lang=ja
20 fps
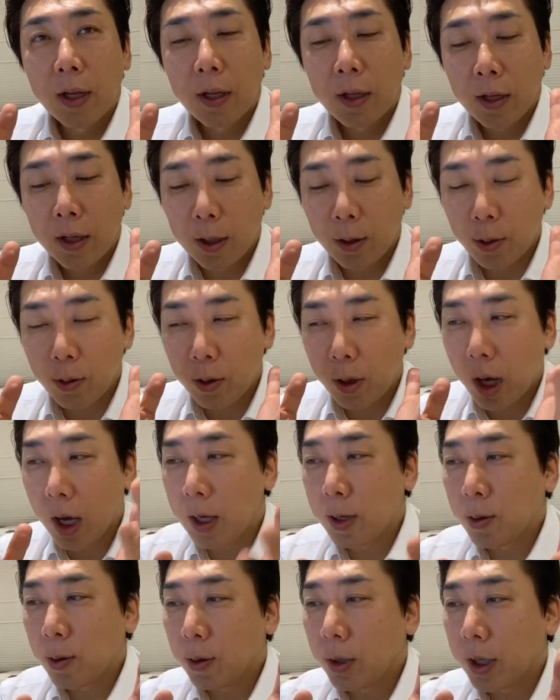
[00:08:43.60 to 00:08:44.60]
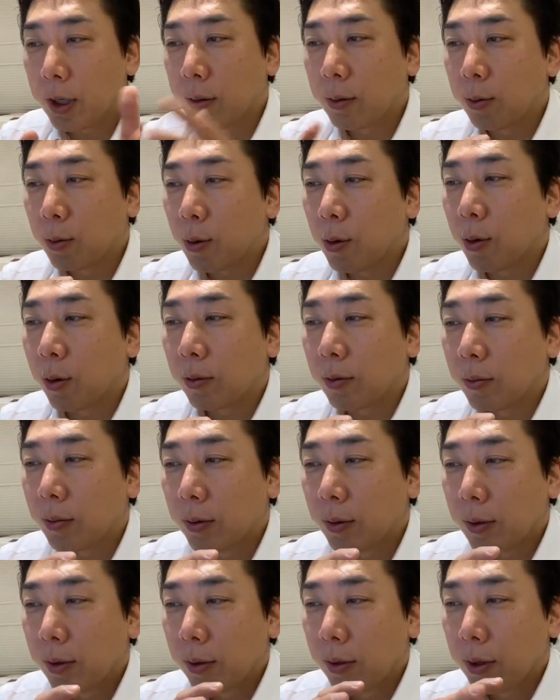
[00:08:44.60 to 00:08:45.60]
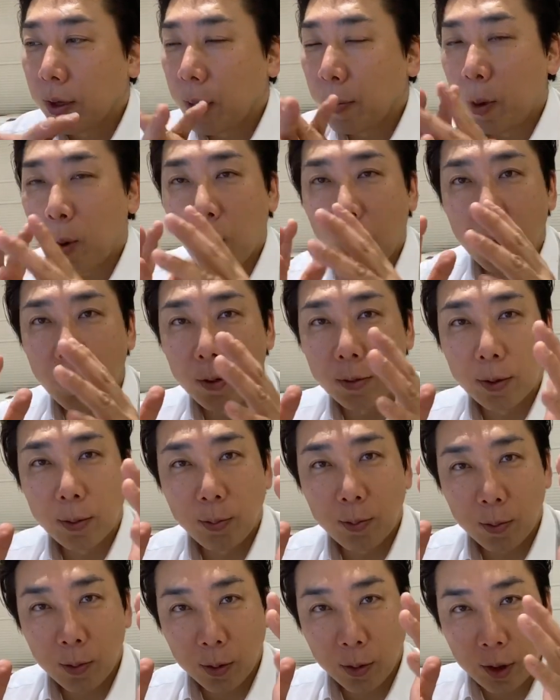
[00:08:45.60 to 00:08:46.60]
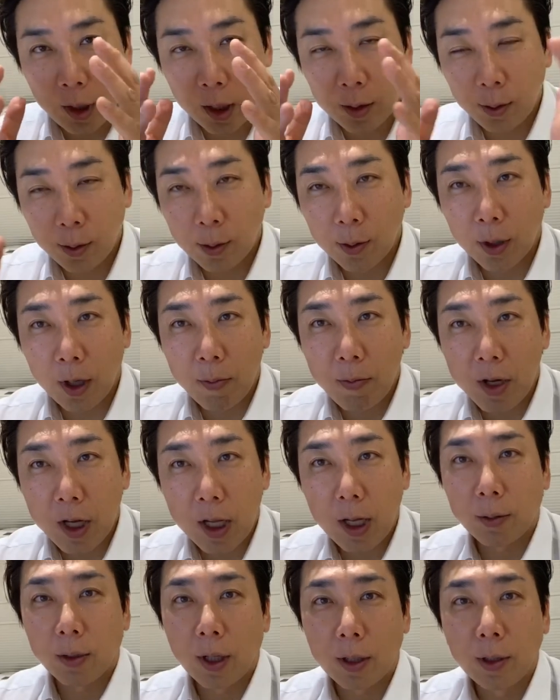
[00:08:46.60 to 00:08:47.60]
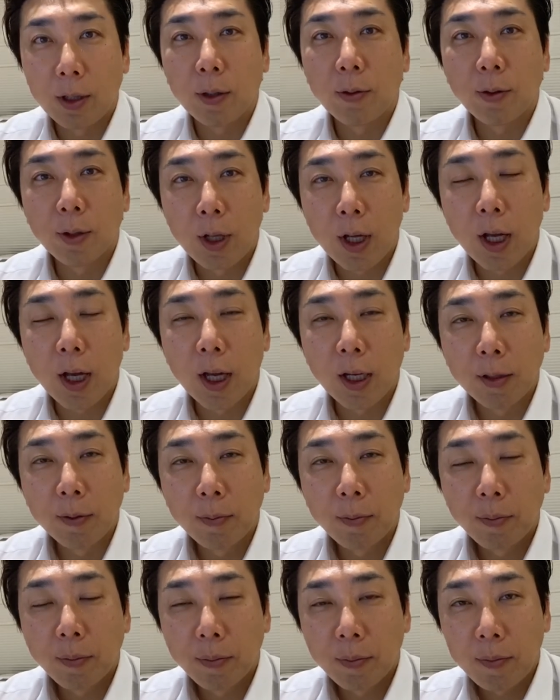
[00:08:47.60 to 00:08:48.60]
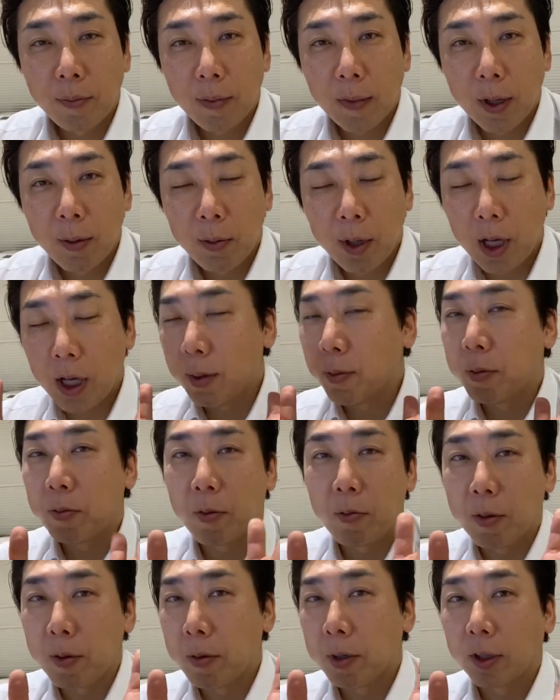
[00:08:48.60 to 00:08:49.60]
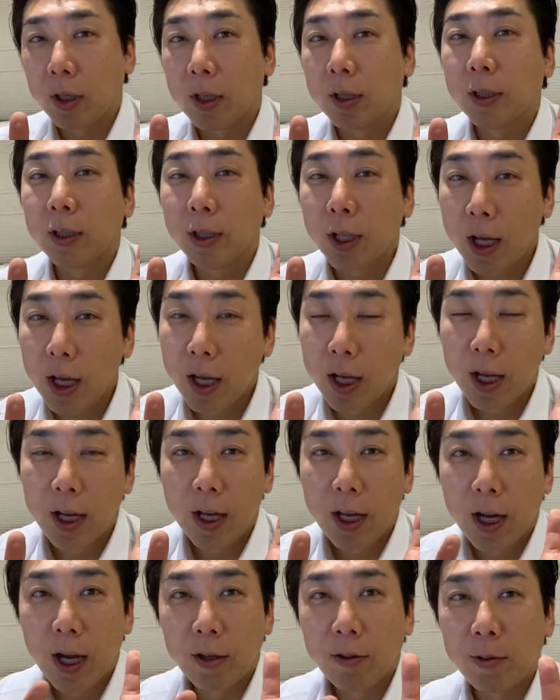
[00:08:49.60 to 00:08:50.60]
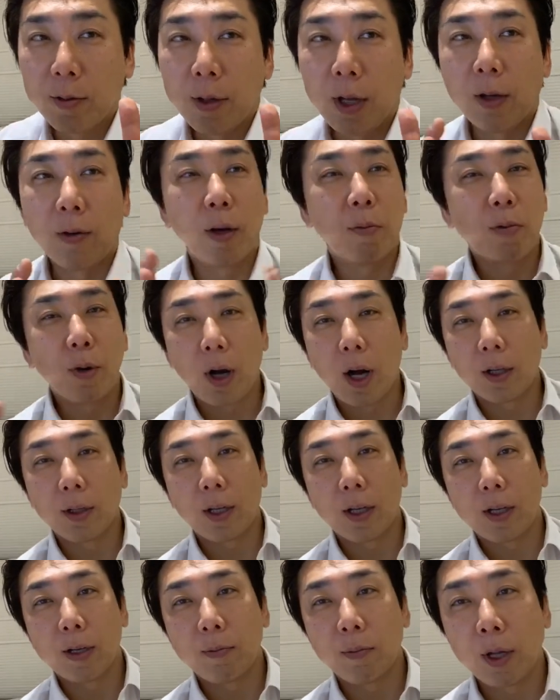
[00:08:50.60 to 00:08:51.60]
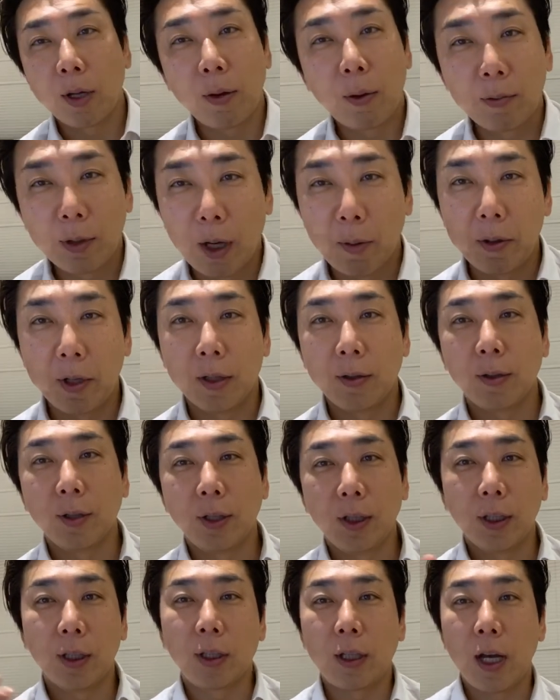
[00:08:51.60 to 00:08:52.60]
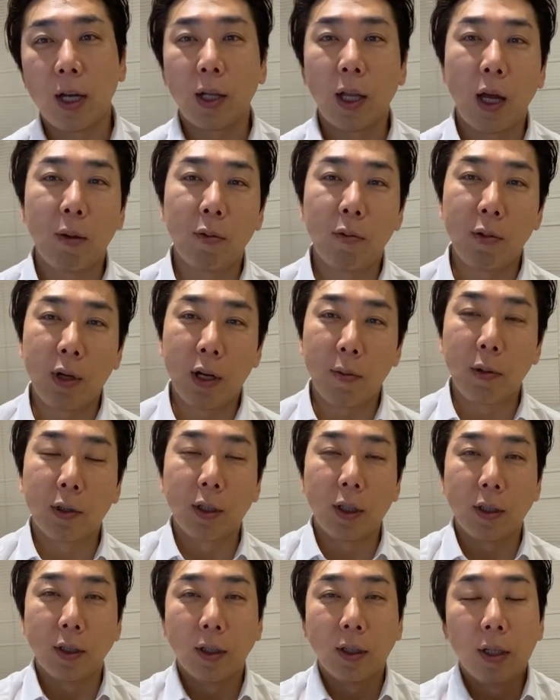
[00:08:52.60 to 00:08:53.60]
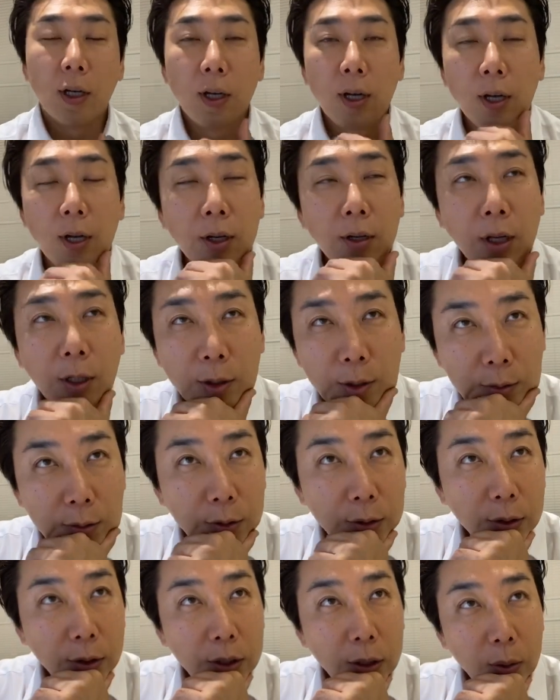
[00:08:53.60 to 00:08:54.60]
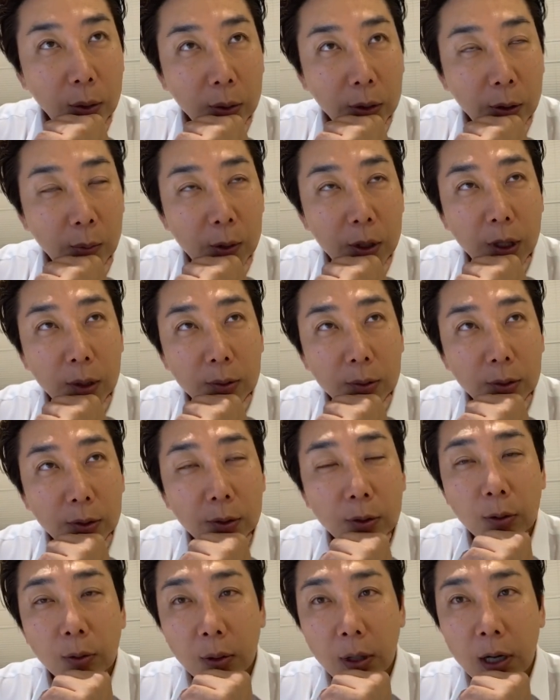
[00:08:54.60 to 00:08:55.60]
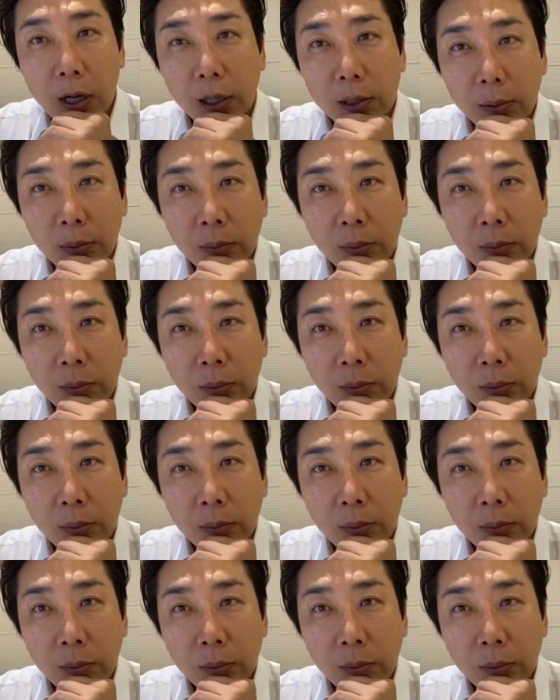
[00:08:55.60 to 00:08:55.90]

でその会場に行くとやっぱ他の雑音が見れなくなっちゃうんでテレビも見ませんしね。あと電話も買って電話もダメですし携帯も見れませんし集中してこうやって見てるっていうのは